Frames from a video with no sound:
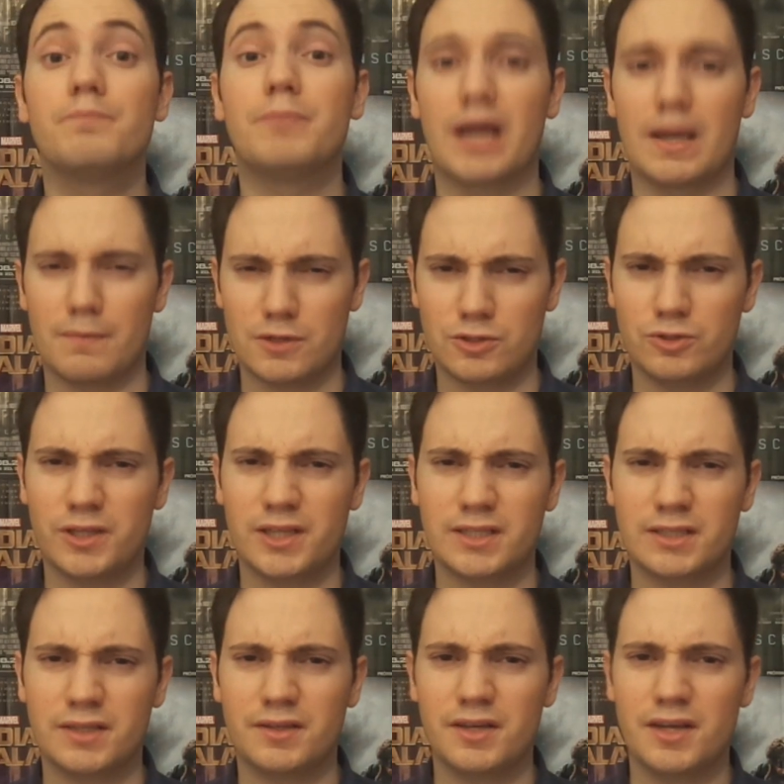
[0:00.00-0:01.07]
Para más noticias
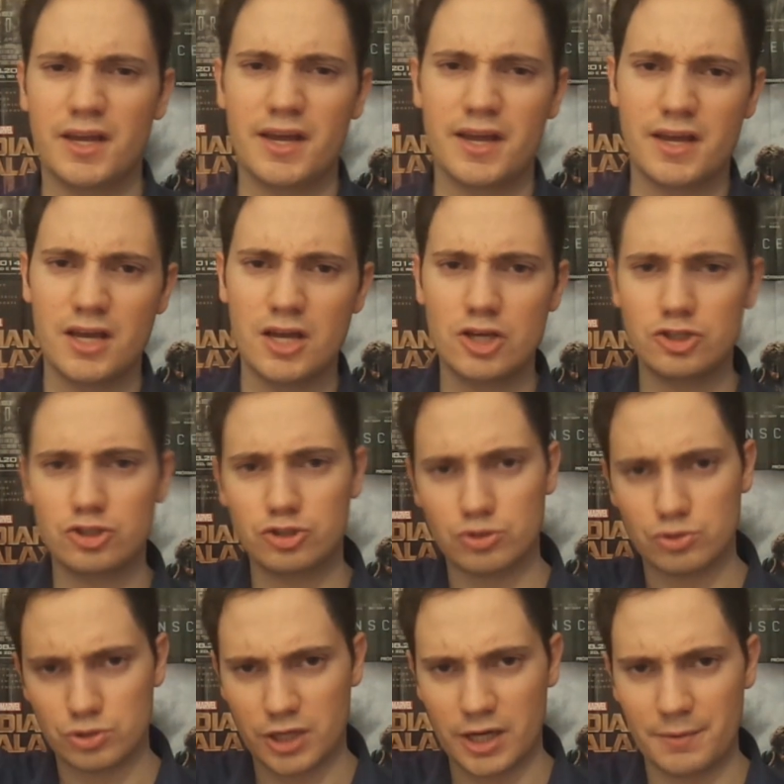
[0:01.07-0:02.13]
de cine,
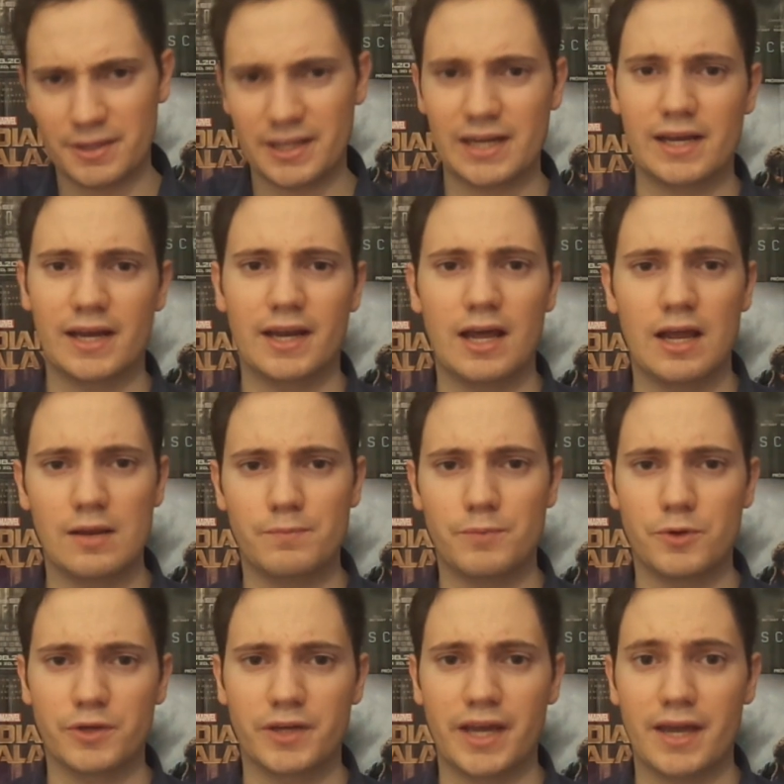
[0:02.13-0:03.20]
suscríbete al canal
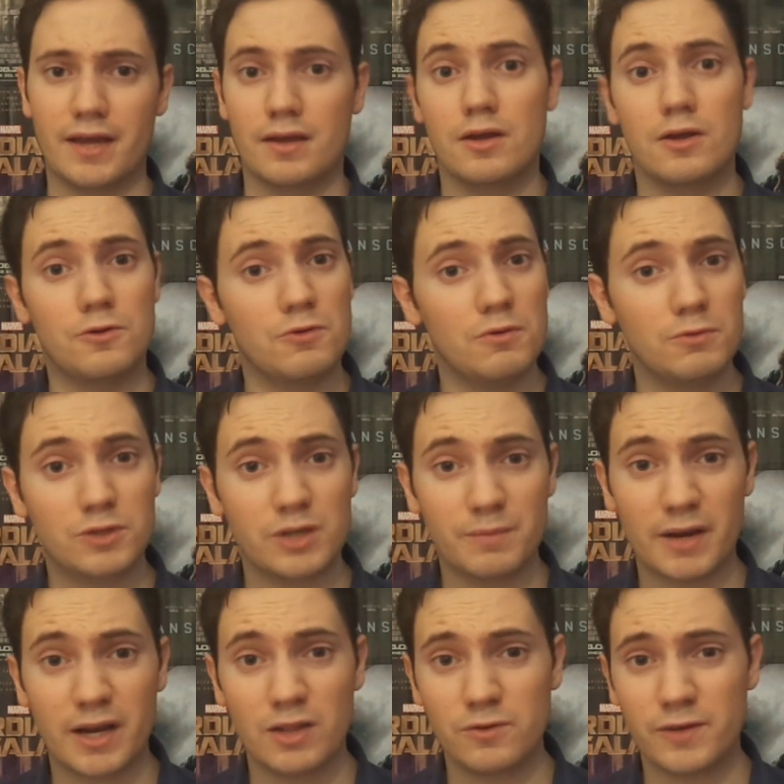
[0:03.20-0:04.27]
porque no hemos
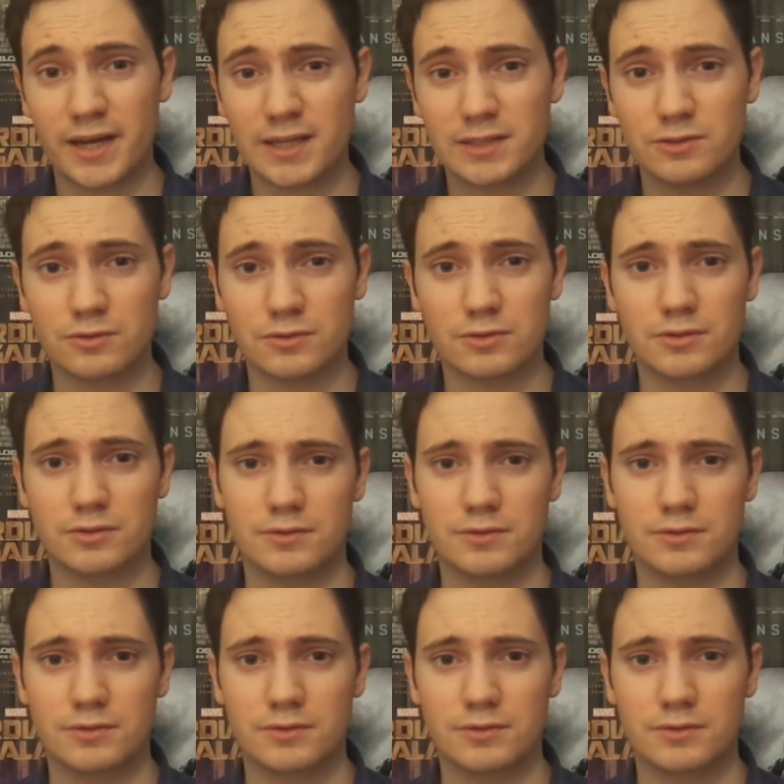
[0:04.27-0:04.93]
reparado en gastos.